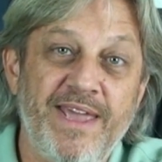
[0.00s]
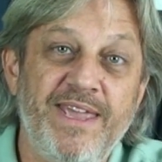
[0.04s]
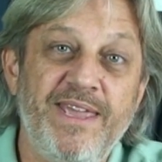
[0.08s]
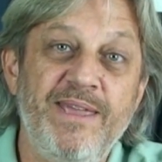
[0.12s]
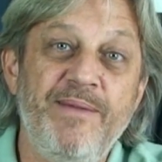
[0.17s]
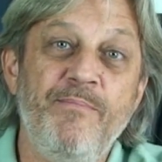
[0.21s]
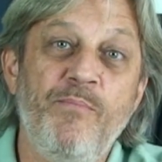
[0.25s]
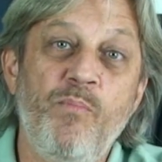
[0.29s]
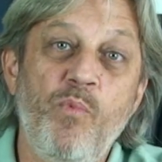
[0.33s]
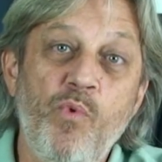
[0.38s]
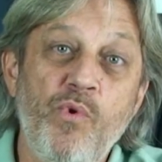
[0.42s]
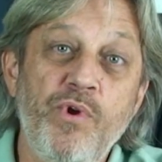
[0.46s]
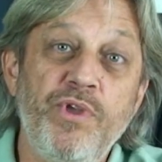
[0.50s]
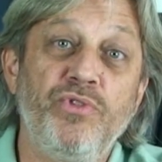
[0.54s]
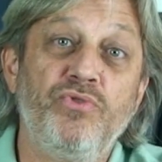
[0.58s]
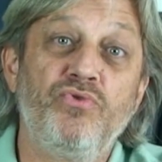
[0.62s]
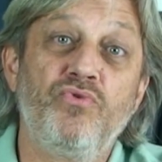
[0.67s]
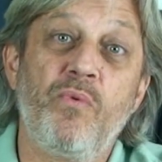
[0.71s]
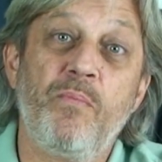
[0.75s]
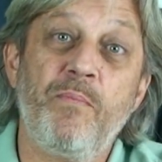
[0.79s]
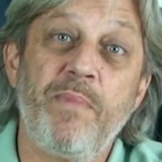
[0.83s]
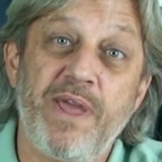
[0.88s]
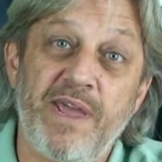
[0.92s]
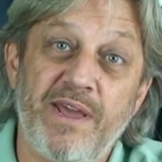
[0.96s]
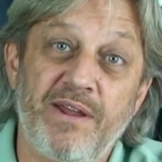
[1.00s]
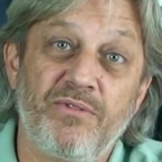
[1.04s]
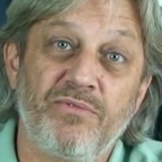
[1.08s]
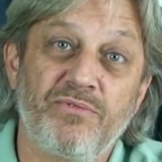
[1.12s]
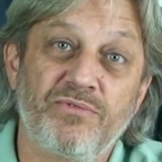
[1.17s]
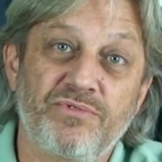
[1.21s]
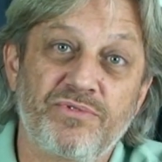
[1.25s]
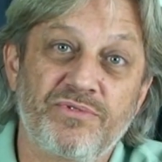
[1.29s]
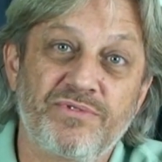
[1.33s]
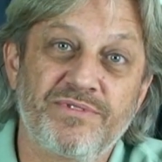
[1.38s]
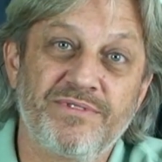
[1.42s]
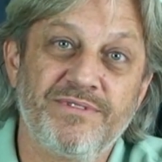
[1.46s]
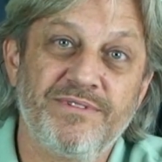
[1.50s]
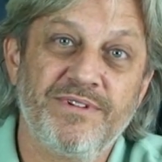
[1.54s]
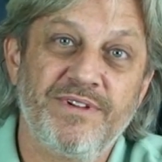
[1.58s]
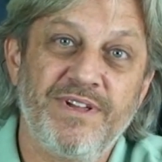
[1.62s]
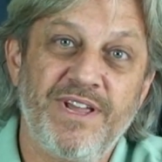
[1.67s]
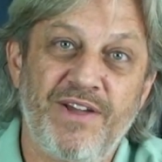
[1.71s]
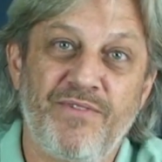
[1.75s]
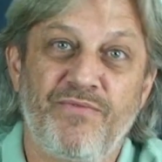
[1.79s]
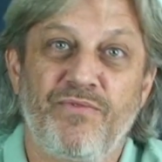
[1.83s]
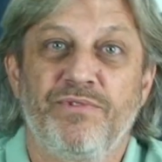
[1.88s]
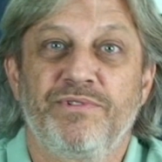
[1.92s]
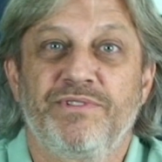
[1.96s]
e muito menos
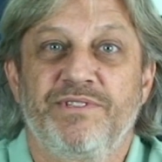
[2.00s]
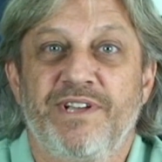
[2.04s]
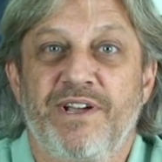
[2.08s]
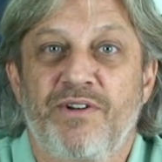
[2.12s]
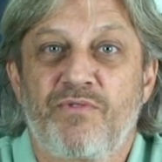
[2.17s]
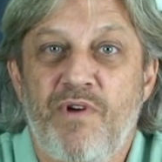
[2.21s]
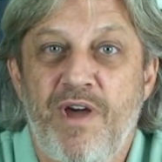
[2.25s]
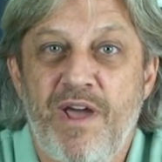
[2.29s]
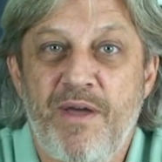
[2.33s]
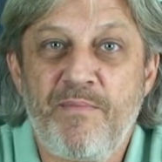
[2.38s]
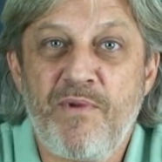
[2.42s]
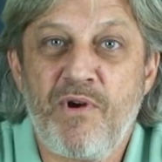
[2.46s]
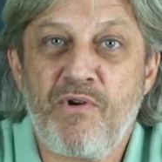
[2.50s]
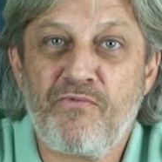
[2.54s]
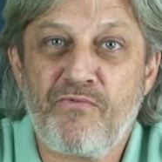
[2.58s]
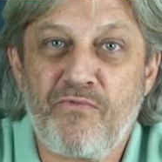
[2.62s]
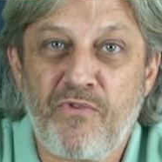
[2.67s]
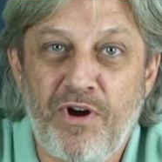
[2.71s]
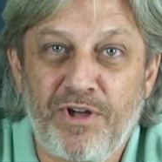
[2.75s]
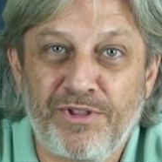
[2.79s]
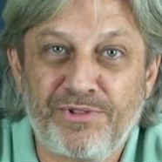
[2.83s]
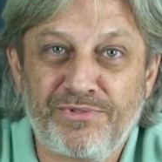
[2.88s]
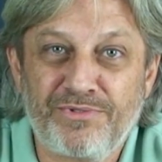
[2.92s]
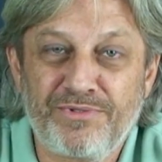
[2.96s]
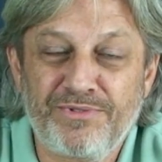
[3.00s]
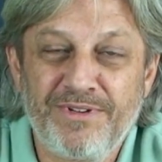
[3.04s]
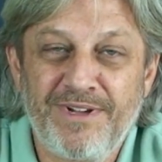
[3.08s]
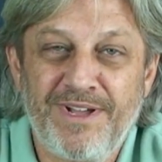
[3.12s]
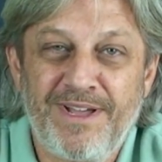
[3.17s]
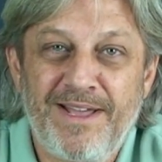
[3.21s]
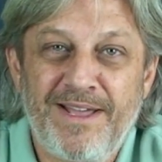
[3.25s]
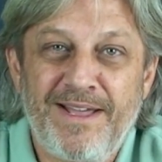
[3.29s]
eu vou dizer qual é meu voto